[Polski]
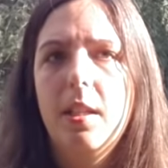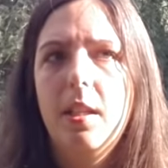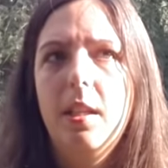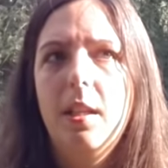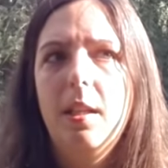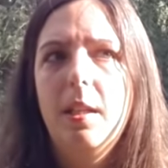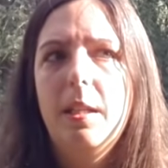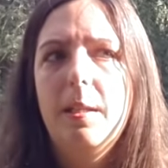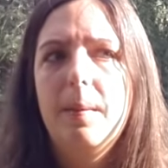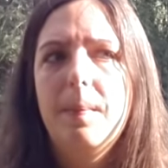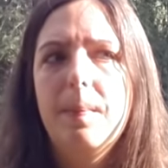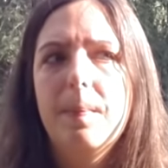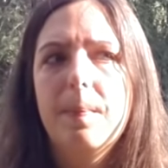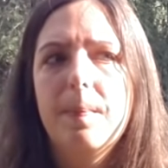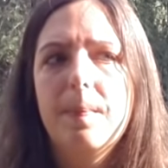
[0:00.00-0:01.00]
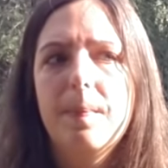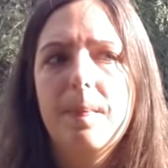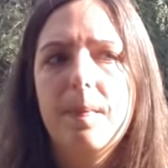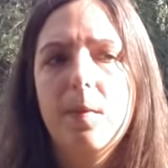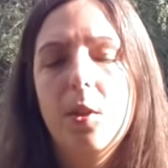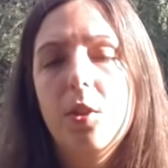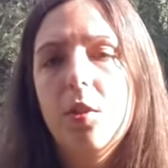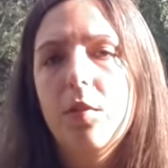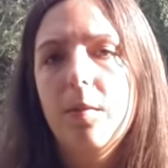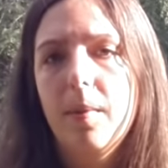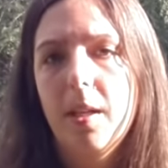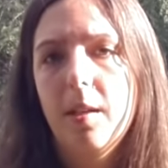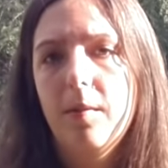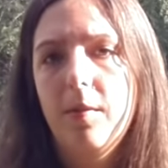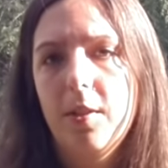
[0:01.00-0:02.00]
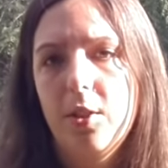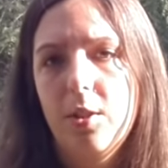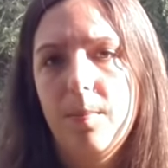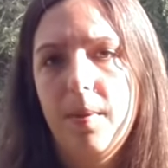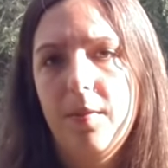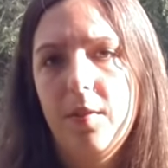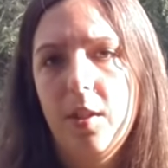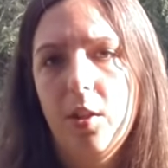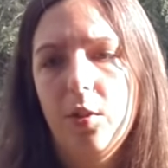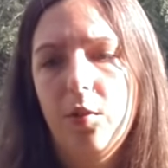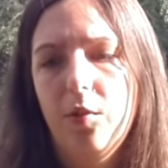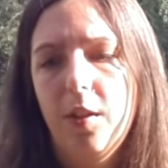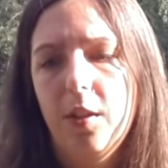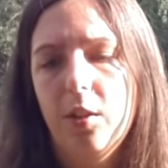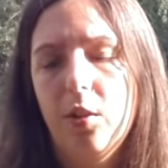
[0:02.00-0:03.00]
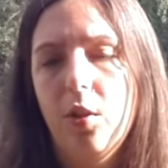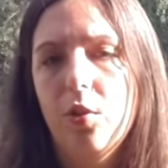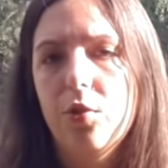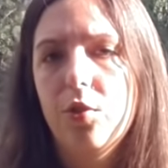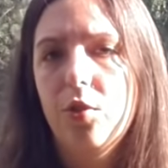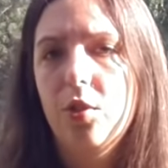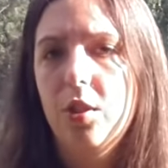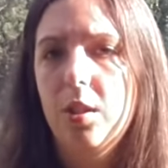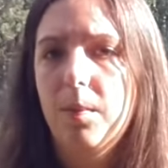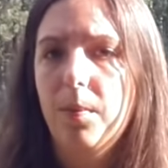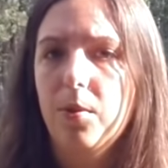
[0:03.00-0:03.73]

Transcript: I, no i to wymaga właśnie pewnej otwartości,